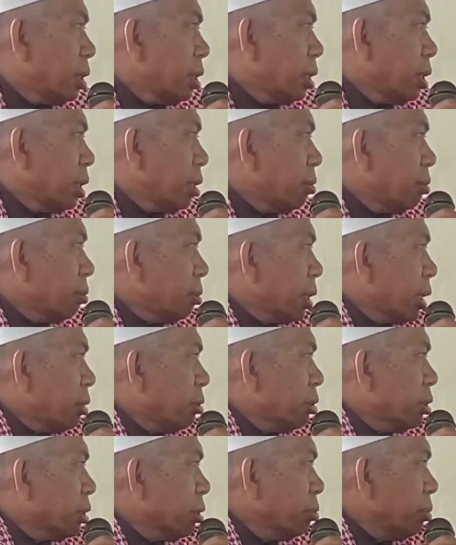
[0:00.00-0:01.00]
dan
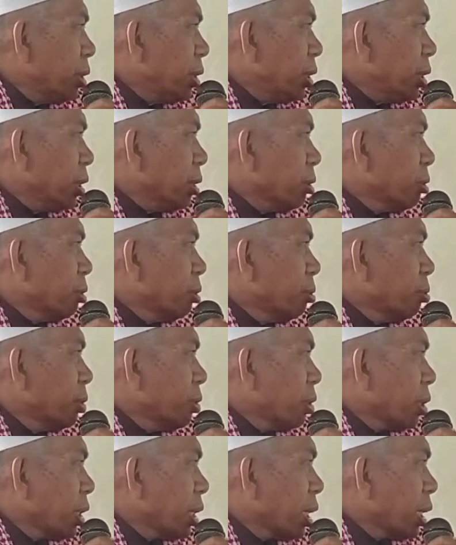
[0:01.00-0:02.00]
baru seminggu
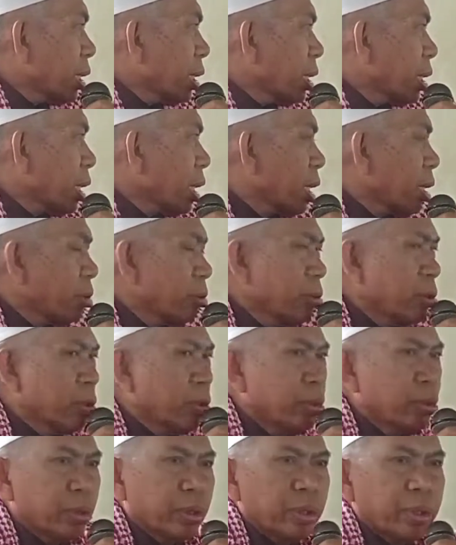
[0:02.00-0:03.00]
mendengar kirang
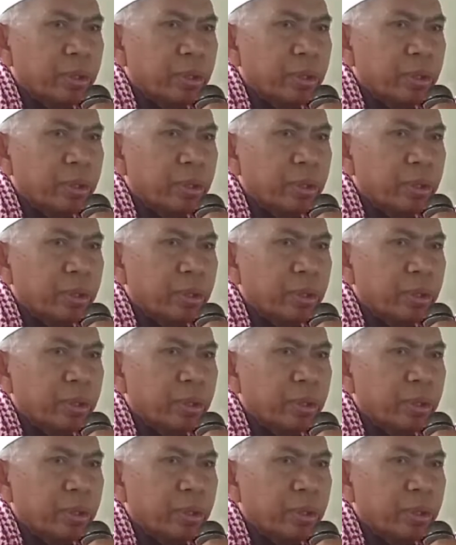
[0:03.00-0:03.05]
mudu